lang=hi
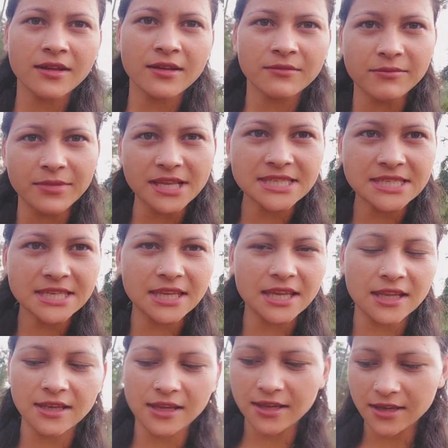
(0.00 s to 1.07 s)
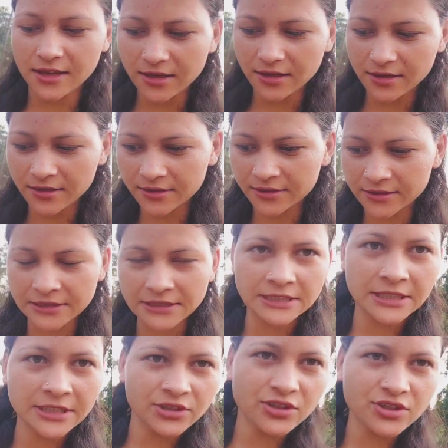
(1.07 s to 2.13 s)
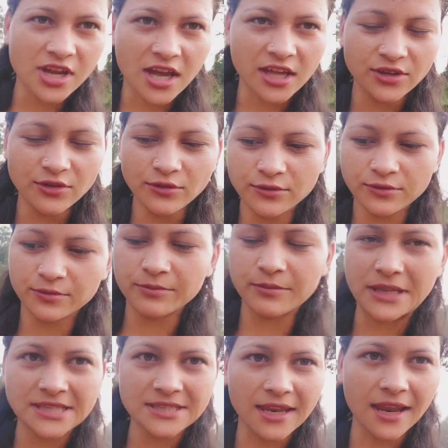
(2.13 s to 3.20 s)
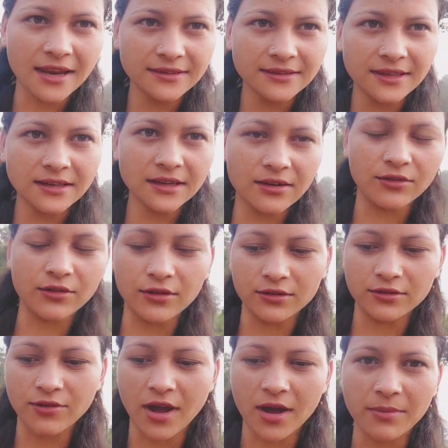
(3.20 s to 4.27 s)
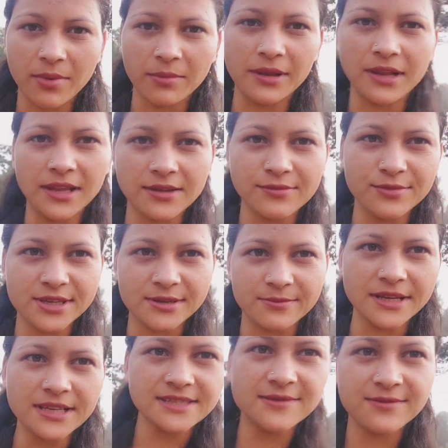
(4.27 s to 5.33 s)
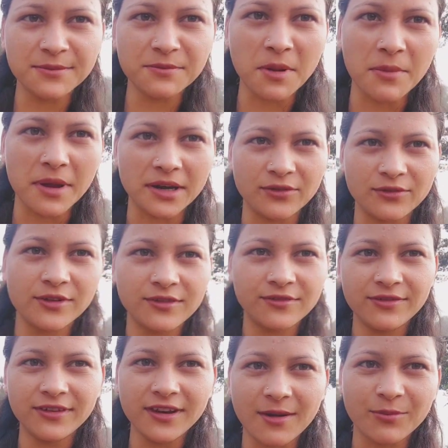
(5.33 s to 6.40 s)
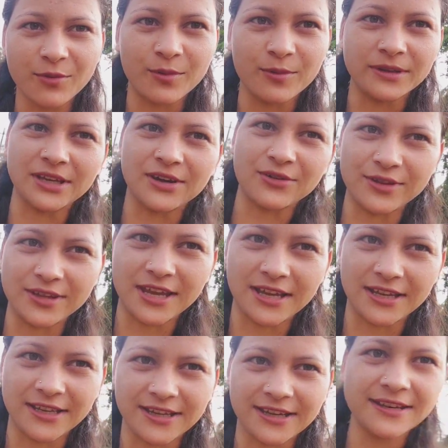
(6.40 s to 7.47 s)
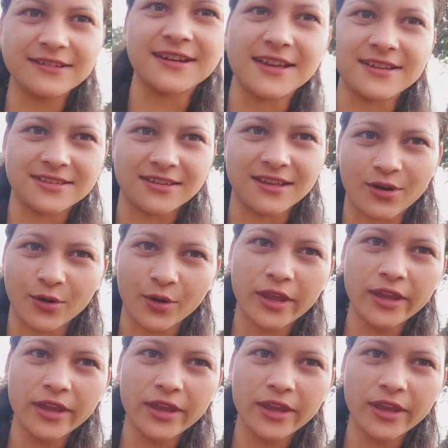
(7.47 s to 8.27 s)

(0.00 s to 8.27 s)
बस के लिए जा रही हूँ बस स्टैंड तक और वहाँ पे मिलेगी मुझे बस फिर मैं बैठूँगी फिर आपको बताऊँगी आगे का रास्ता ओके